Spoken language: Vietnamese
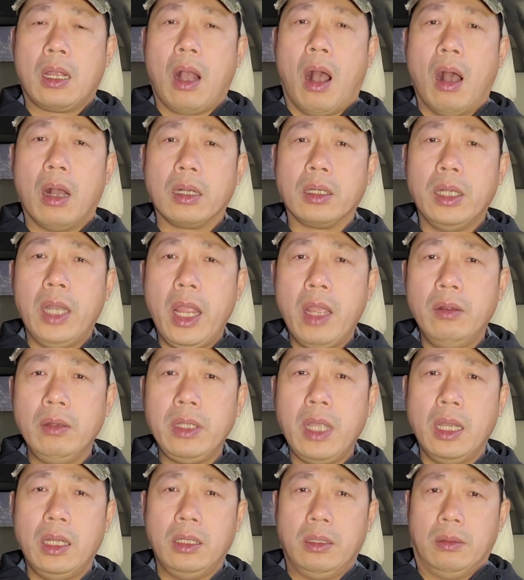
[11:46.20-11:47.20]
Còn nếu
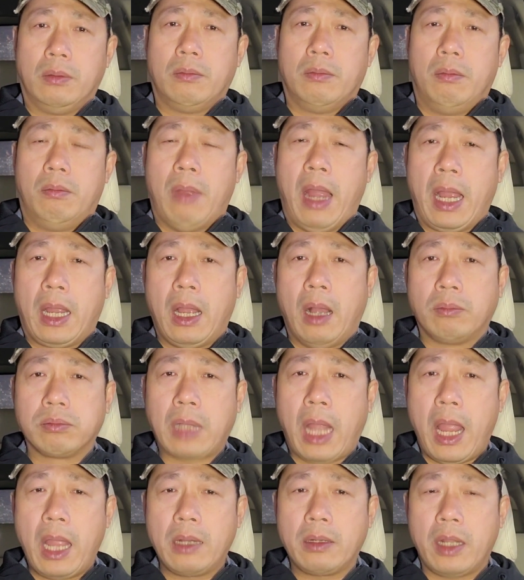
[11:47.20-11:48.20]
như mà
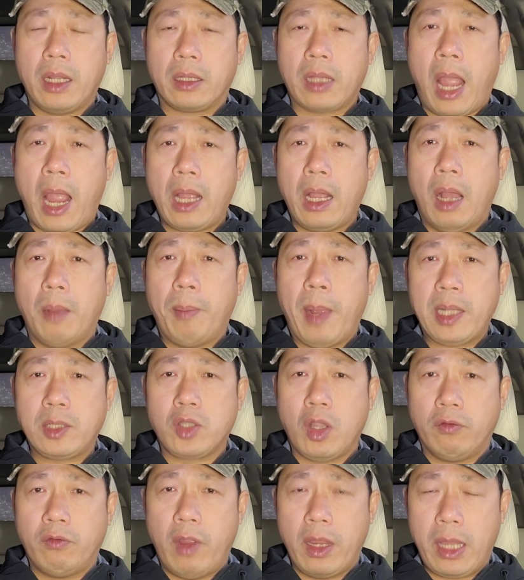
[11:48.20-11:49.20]
không thắng thì thắng ở
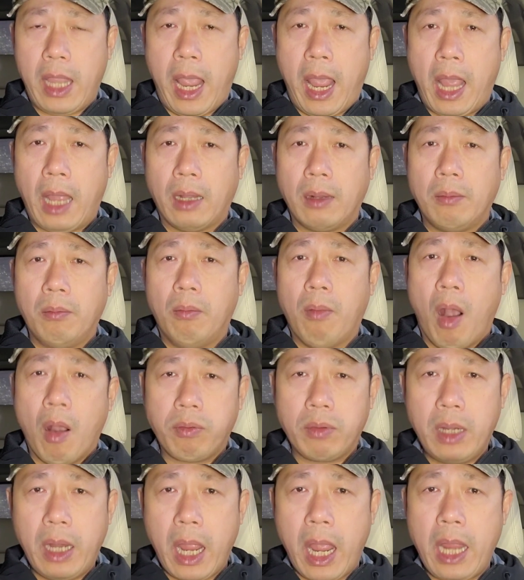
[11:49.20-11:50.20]
Pennsylvania
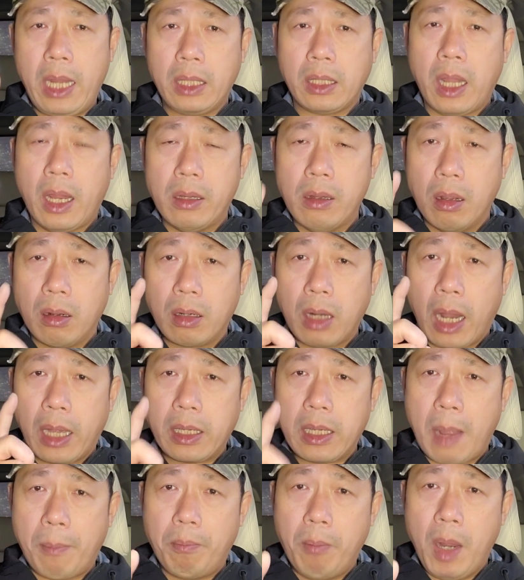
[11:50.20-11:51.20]
một ghế thì được là
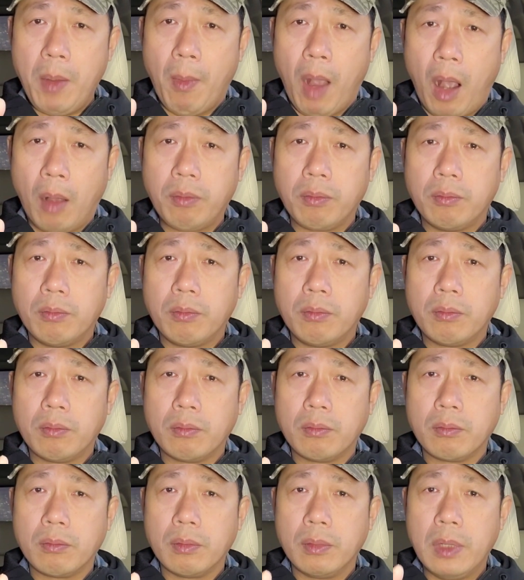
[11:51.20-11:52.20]
51.
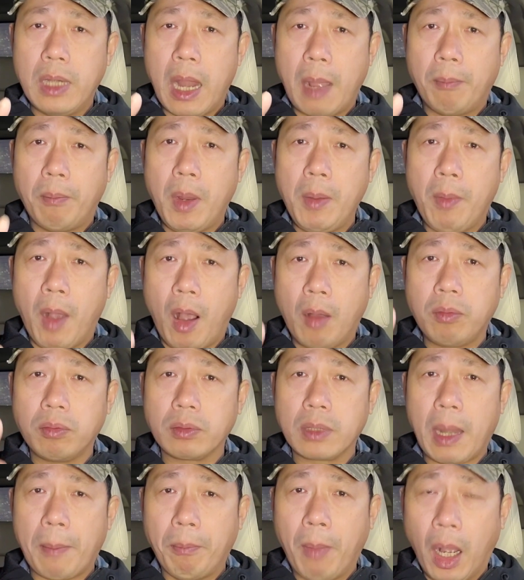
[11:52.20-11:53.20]
51
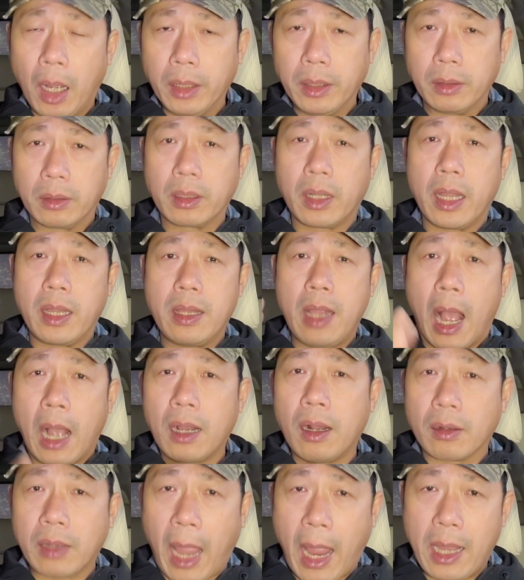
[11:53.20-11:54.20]
50 thì
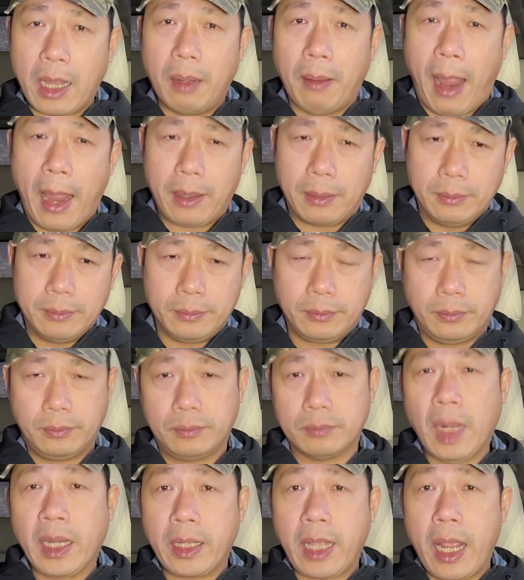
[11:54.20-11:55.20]
vẫn còn thắng các bạn
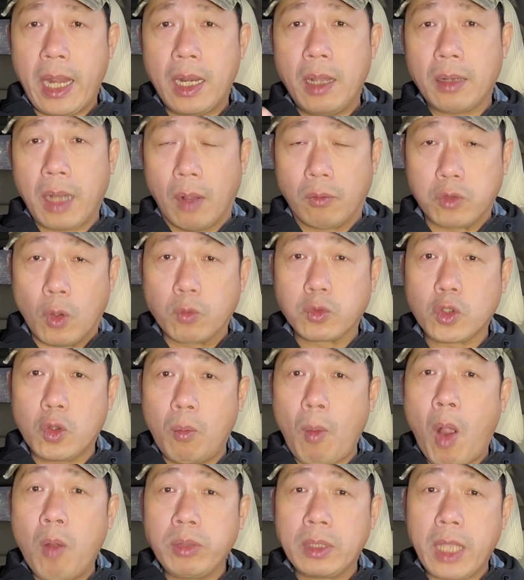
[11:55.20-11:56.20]
bên kia nó học thuộc
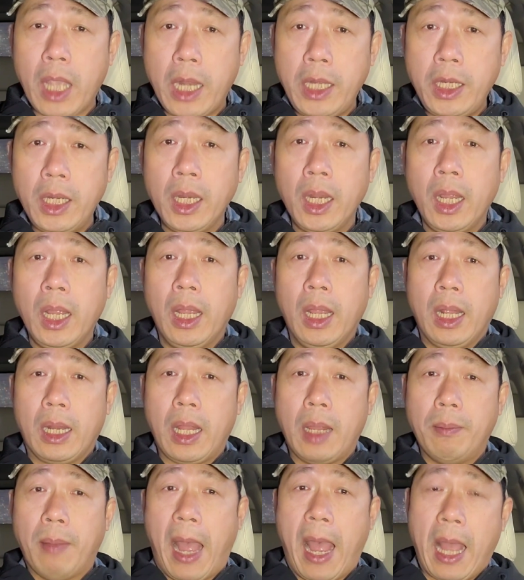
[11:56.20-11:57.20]
số 49
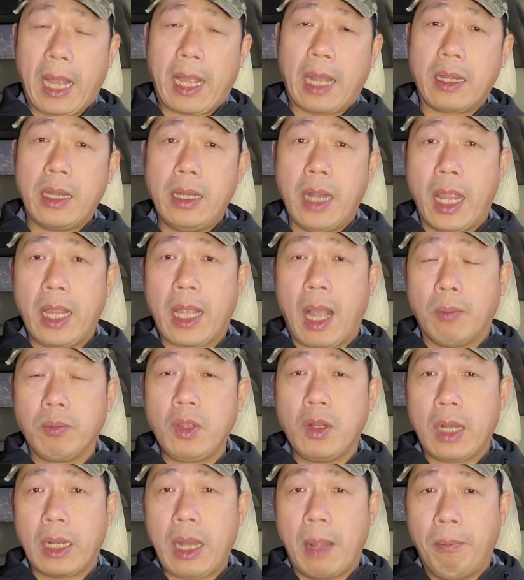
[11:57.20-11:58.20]
thì bà Carini
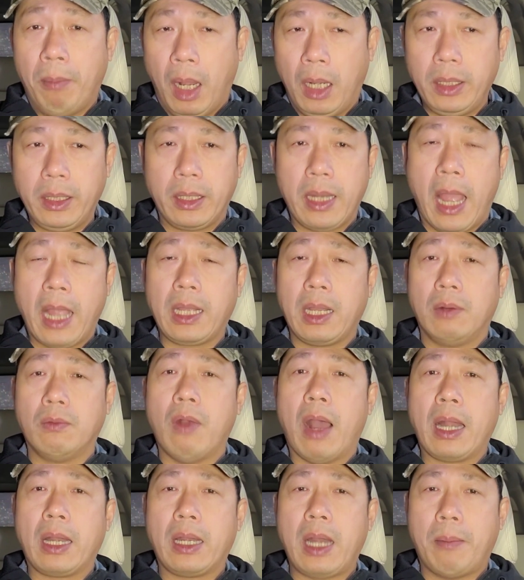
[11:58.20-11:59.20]
cộng vô là 50 đảng
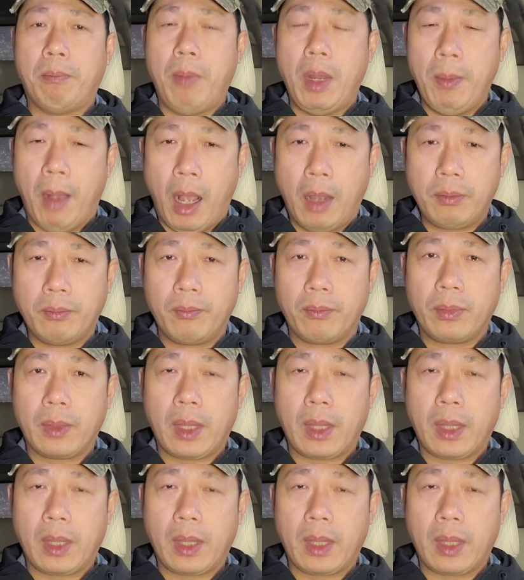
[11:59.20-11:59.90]
Cộng hòa 51